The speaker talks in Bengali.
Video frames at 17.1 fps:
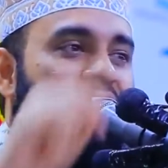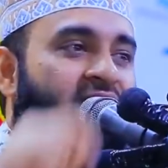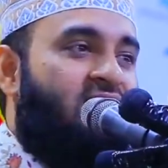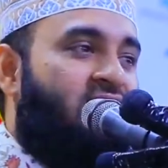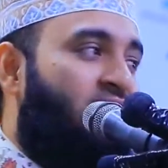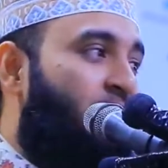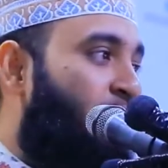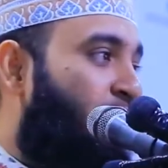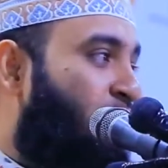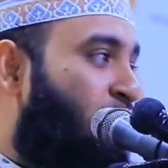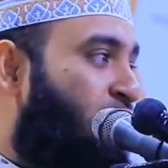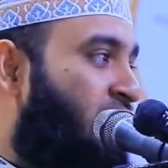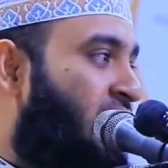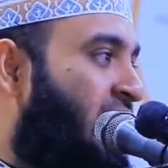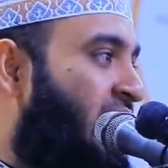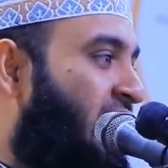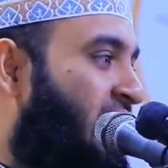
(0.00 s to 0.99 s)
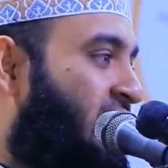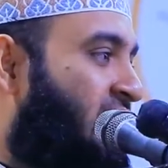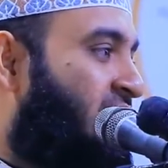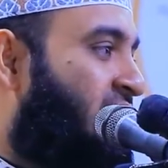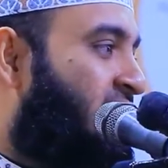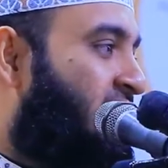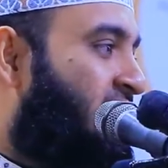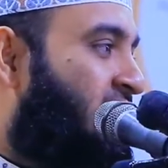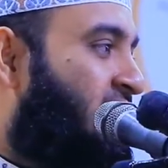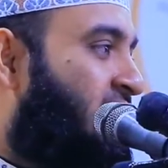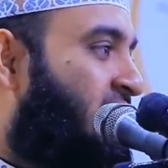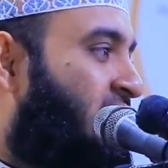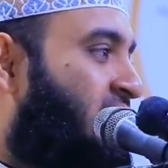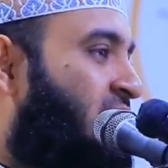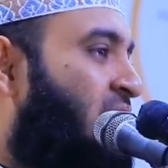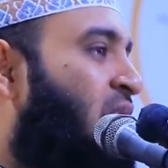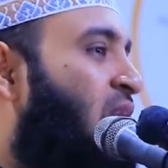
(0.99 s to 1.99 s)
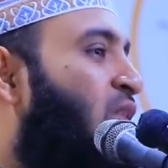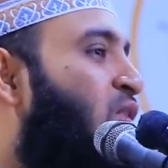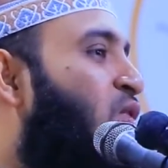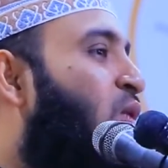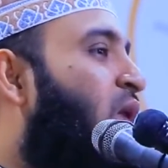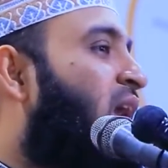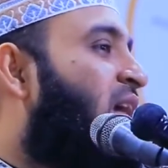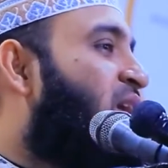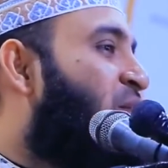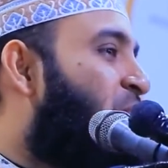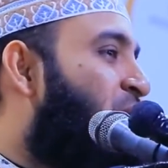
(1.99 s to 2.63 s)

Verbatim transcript: কিসের বরকতে তাহলে দোয়ার একটা